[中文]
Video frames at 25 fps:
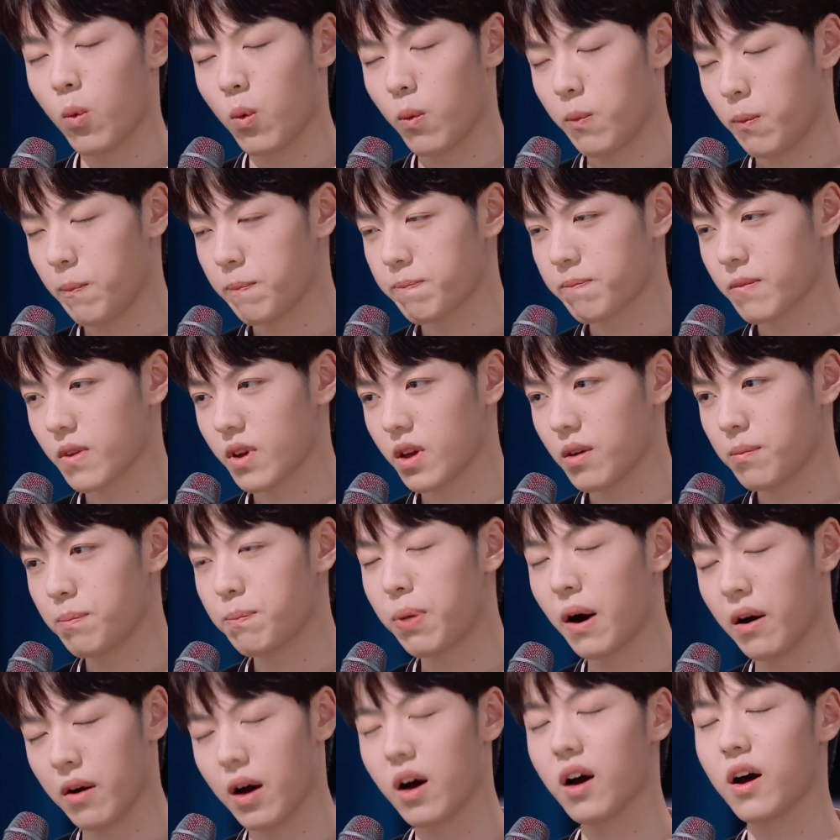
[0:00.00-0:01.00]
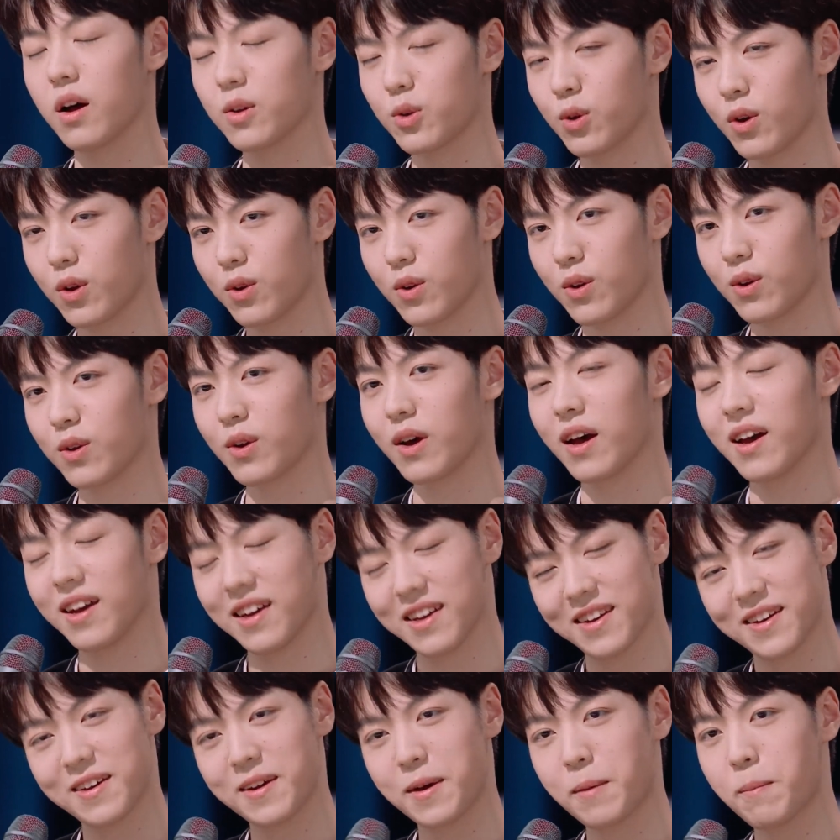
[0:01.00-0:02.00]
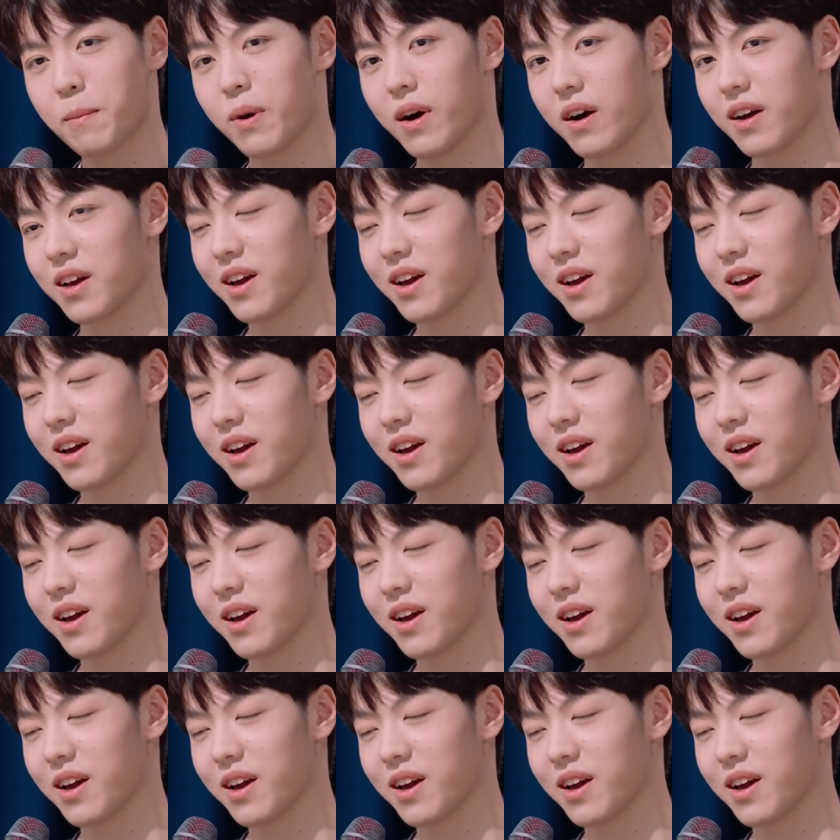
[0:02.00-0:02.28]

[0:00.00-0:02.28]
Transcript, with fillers: 一个陪伴的一个朋友，不管还是